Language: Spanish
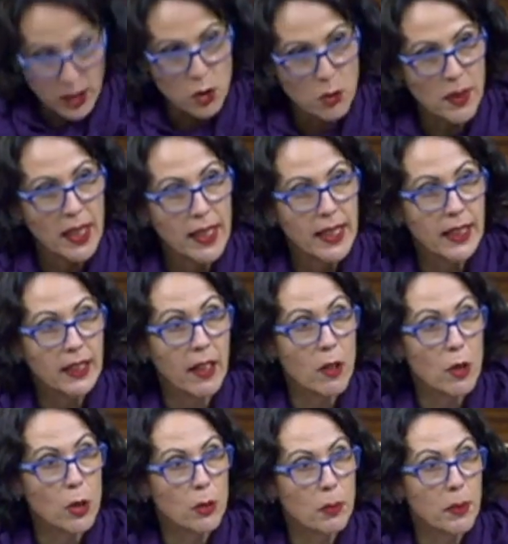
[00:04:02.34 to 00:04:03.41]
exhumar al
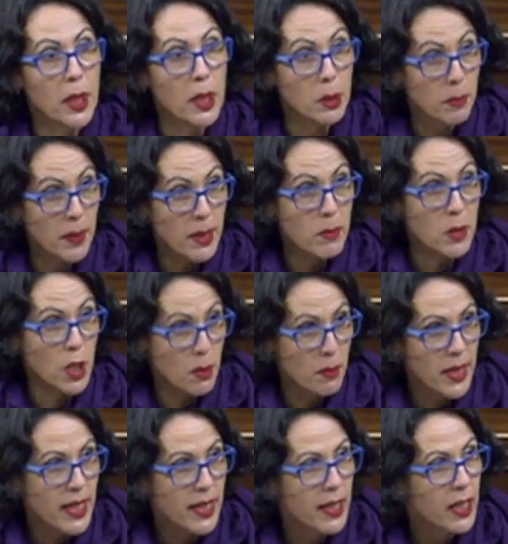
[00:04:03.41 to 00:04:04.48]
dictador, pero les pedimos que
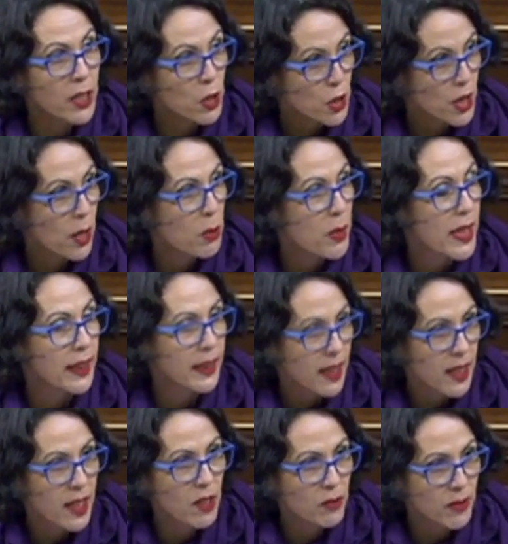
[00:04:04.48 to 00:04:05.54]
mañana nos ayuden a enterrar el